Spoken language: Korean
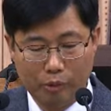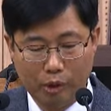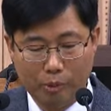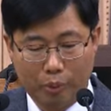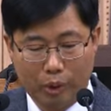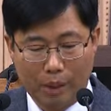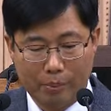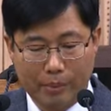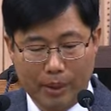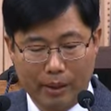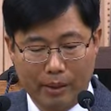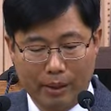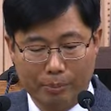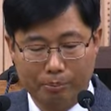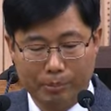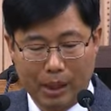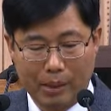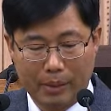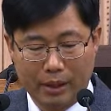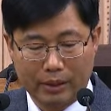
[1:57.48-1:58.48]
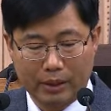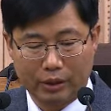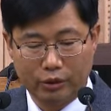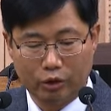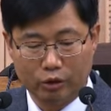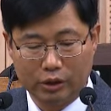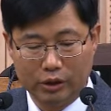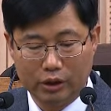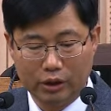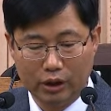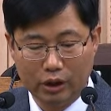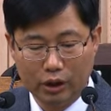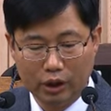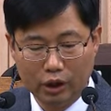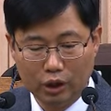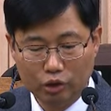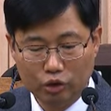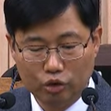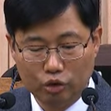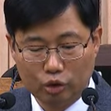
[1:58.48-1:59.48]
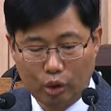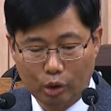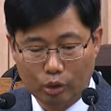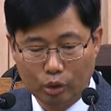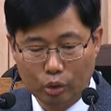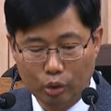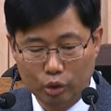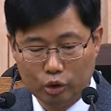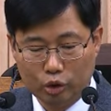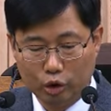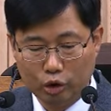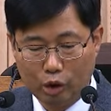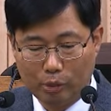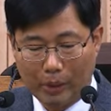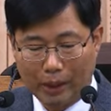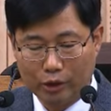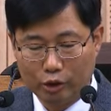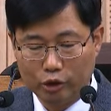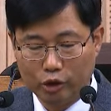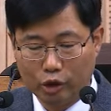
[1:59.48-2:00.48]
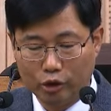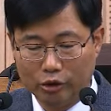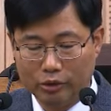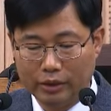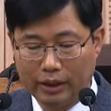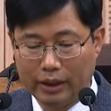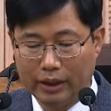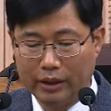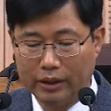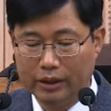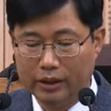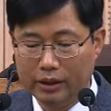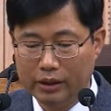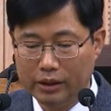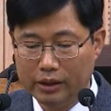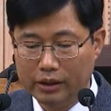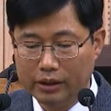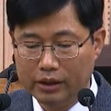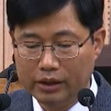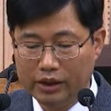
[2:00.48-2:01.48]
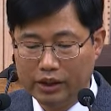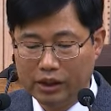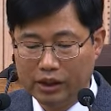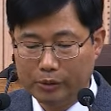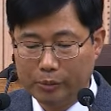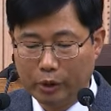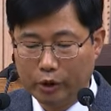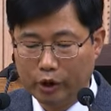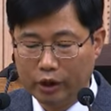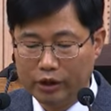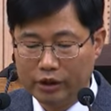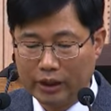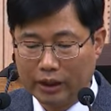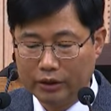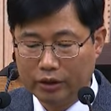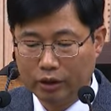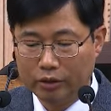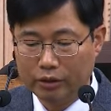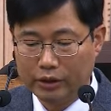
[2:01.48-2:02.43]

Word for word: 건물 포함 매매, 가격이 6억 5천여만 원이었는데 20여 년 지난